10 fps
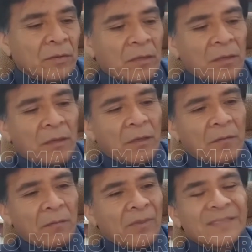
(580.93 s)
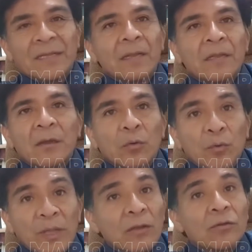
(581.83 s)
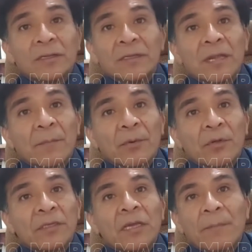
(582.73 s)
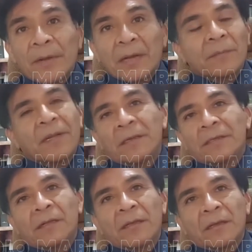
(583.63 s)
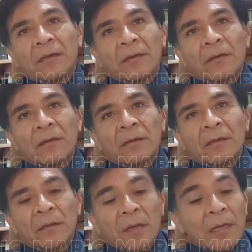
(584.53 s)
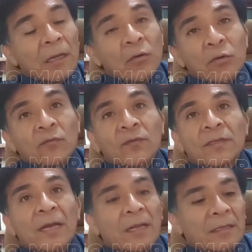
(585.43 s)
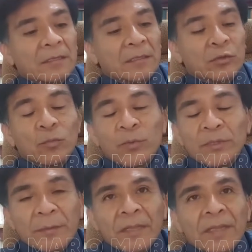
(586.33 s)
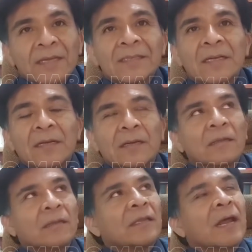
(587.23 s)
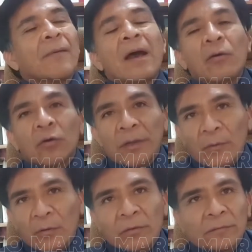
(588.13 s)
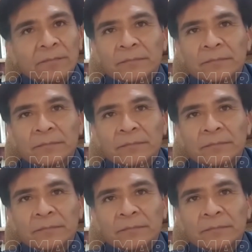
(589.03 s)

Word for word: eh, bastante unidos desde la policía para armar la estrategia. Hay algunos fiscales que supuestamente hacen trabajo remoto,